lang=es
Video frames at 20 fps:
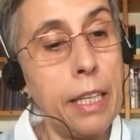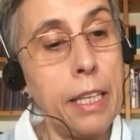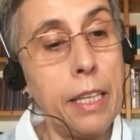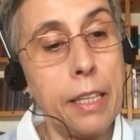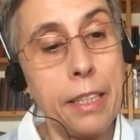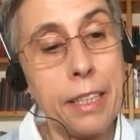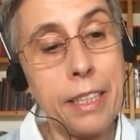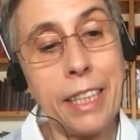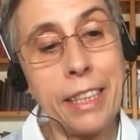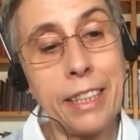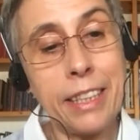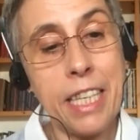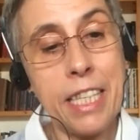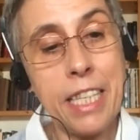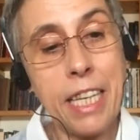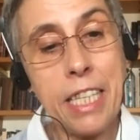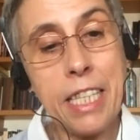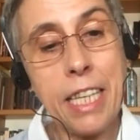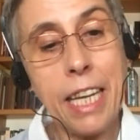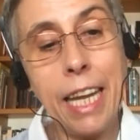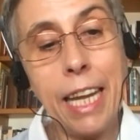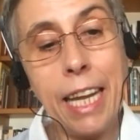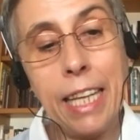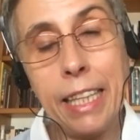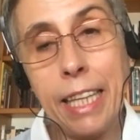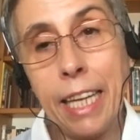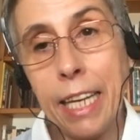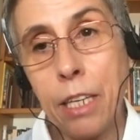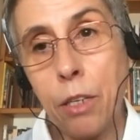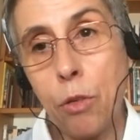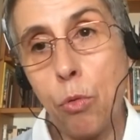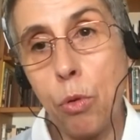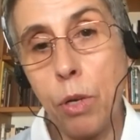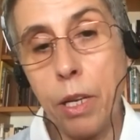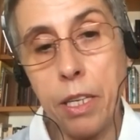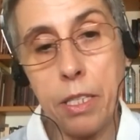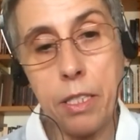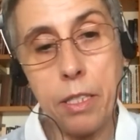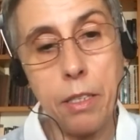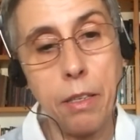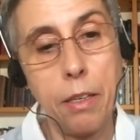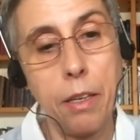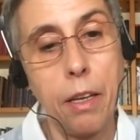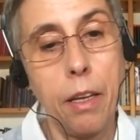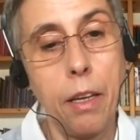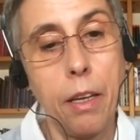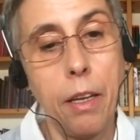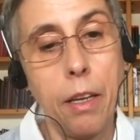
y retrasase el de Hércules,